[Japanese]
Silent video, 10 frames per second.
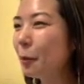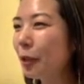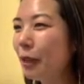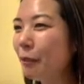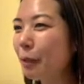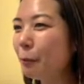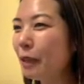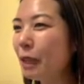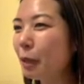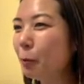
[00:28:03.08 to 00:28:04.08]
他はまあ
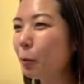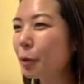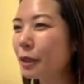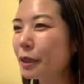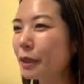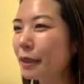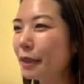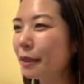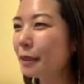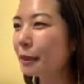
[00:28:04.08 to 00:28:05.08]
なんかもうつきできた
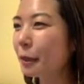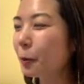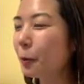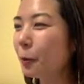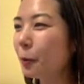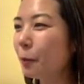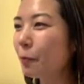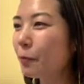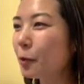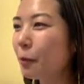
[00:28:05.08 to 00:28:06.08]
んですけど、
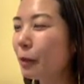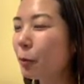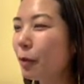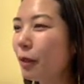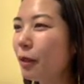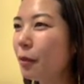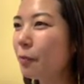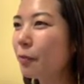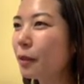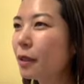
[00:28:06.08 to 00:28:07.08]
そばとかが、
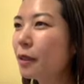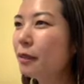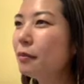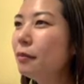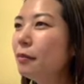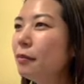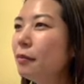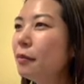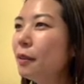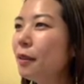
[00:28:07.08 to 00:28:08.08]

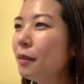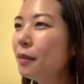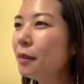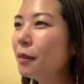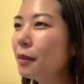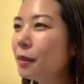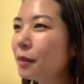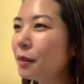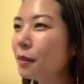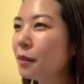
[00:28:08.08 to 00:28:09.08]
うーん、なんかできな
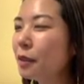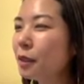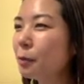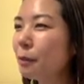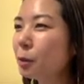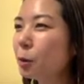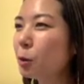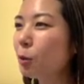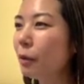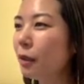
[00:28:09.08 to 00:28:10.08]
いかな。ニジマス、
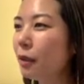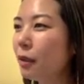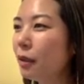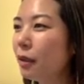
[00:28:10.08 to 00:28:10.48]
そば、